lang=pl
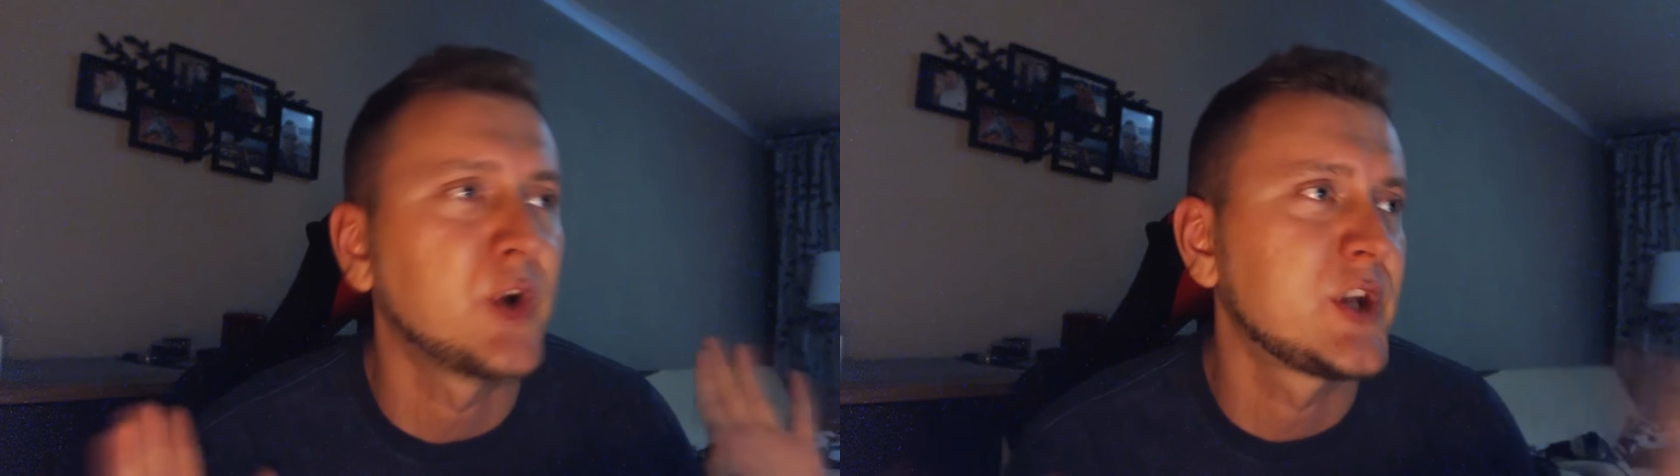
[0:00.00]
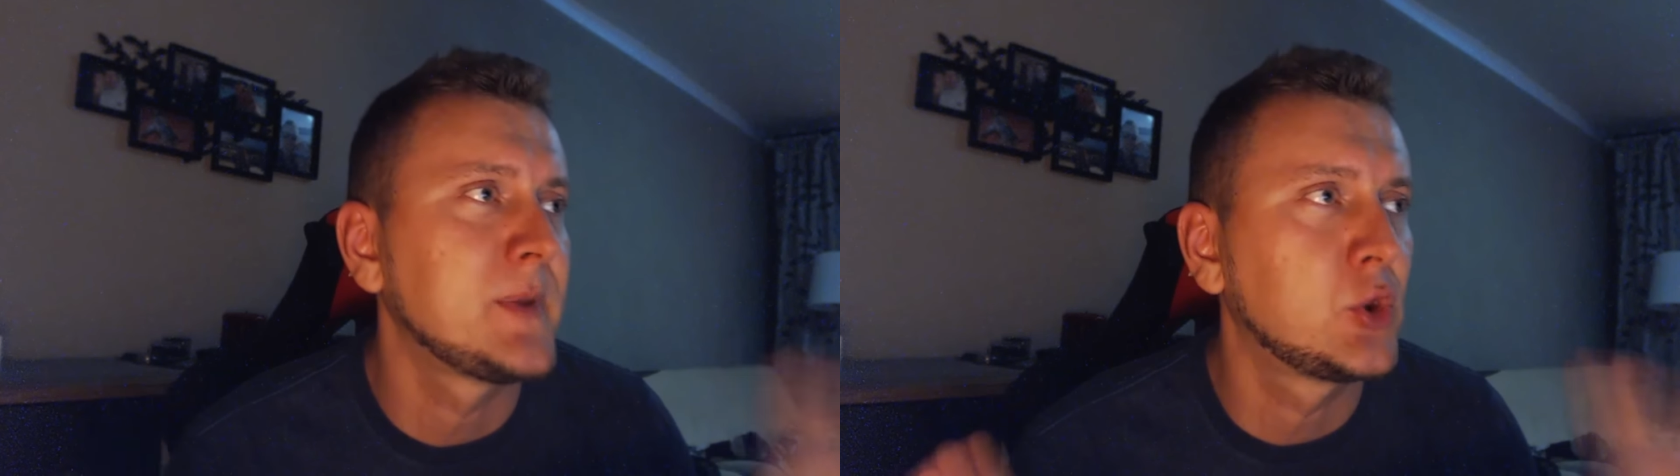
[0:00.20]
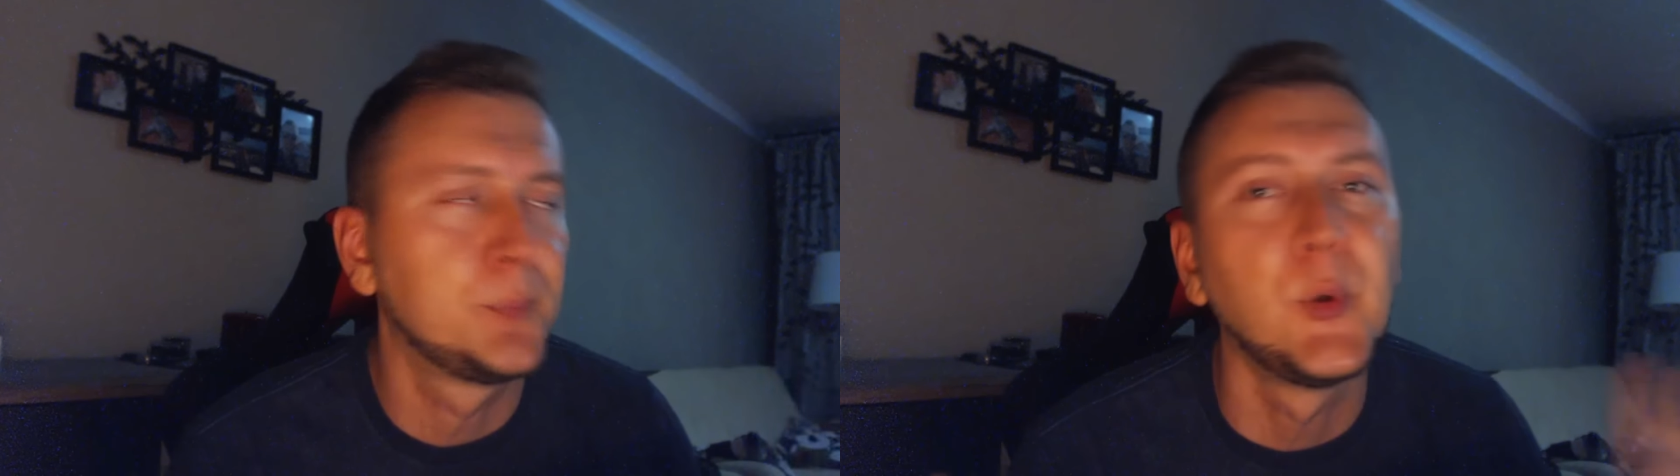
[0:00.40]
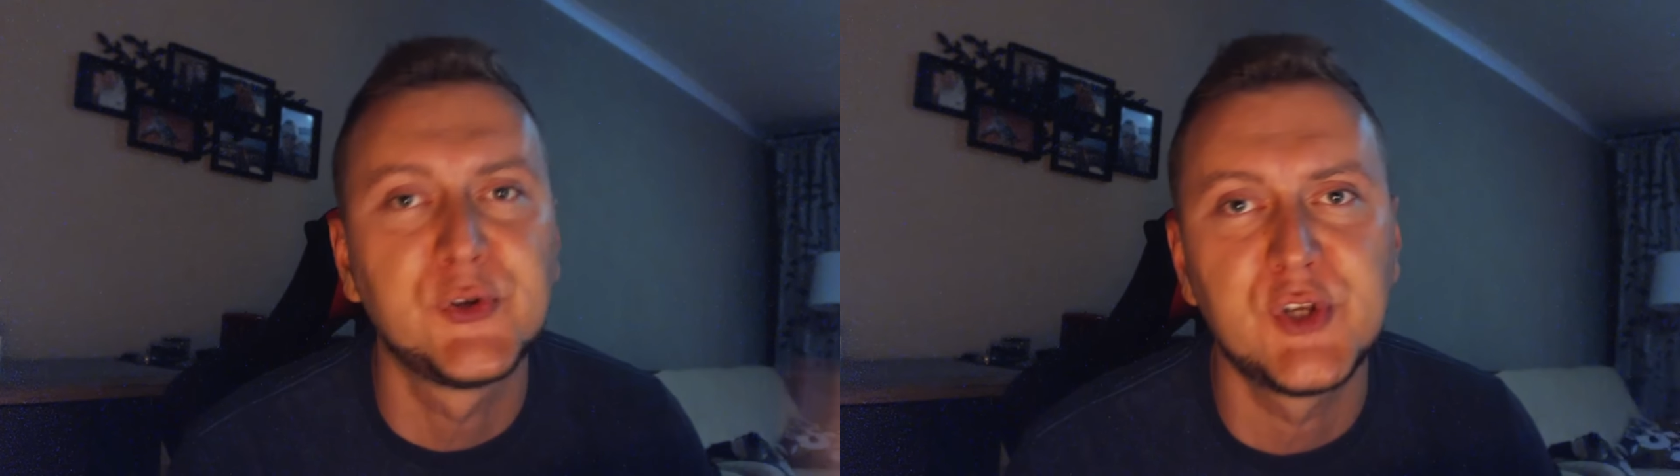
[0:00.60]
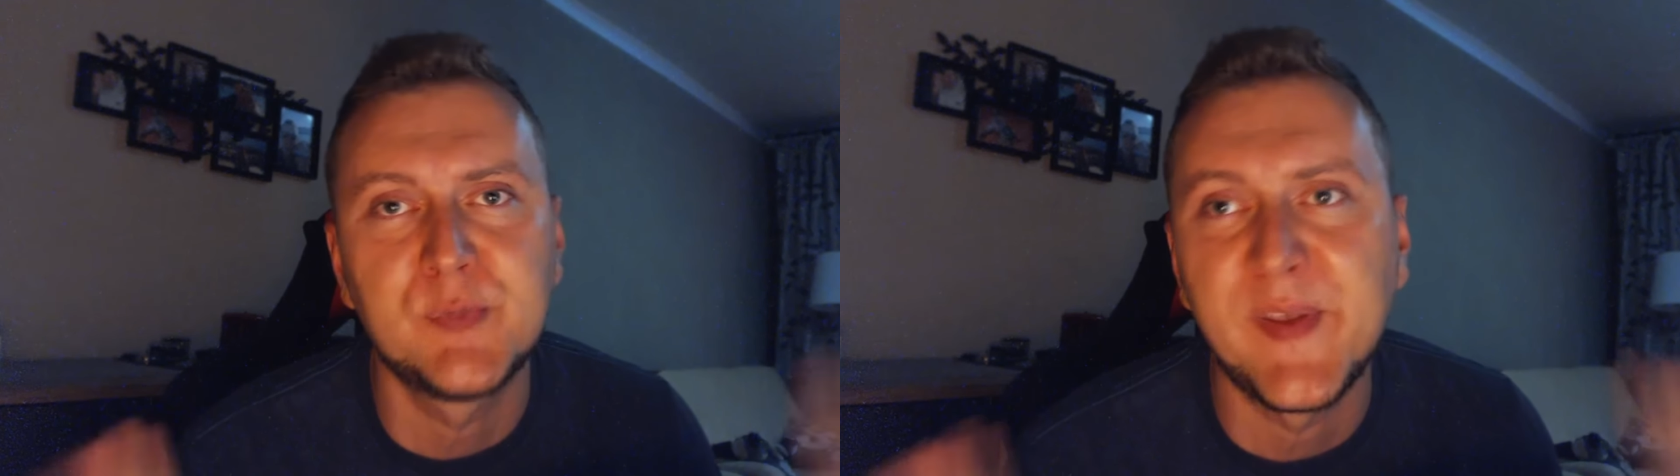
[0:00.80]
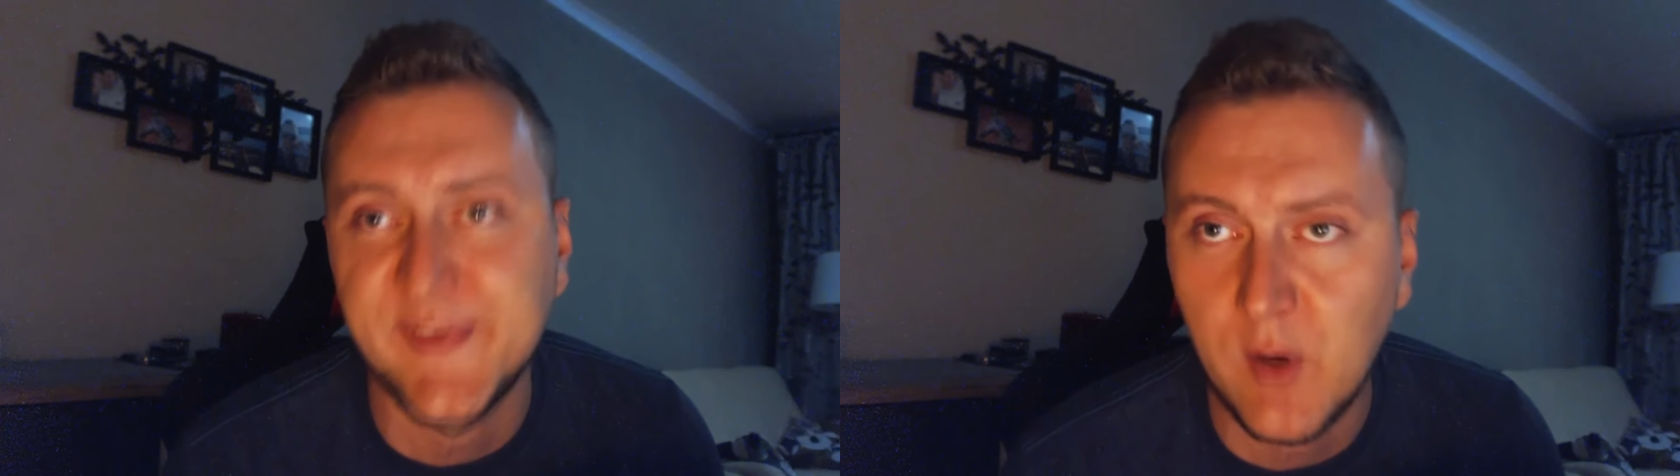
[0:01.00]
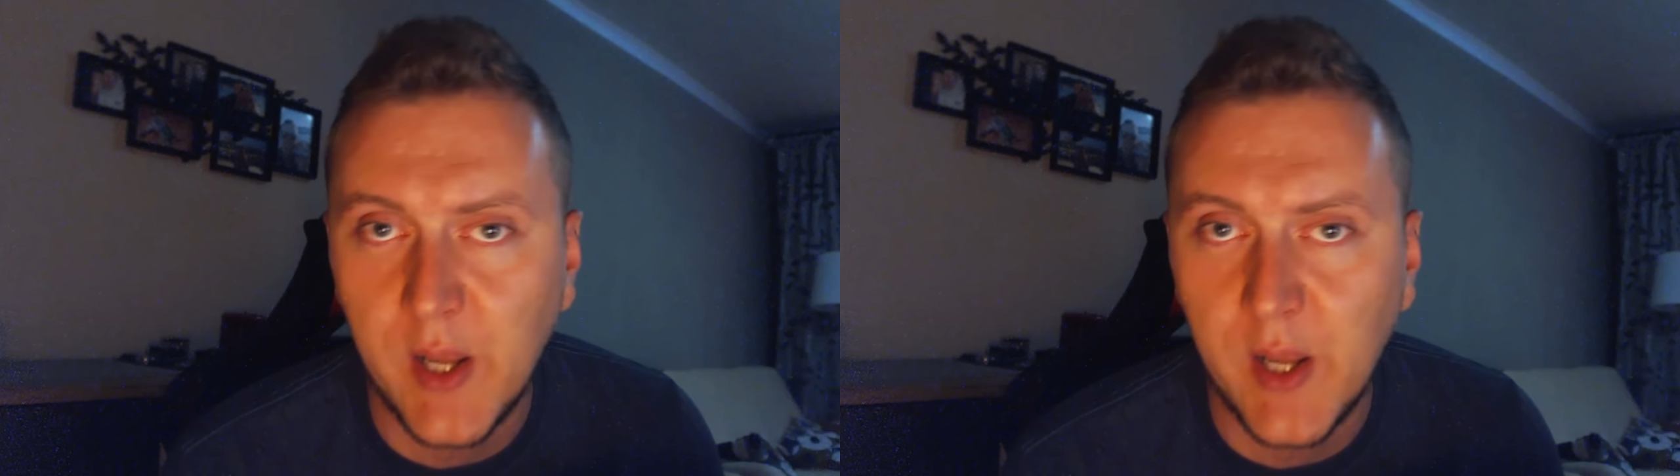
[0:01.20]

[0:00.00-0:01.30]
proszę mnie tu puścić bez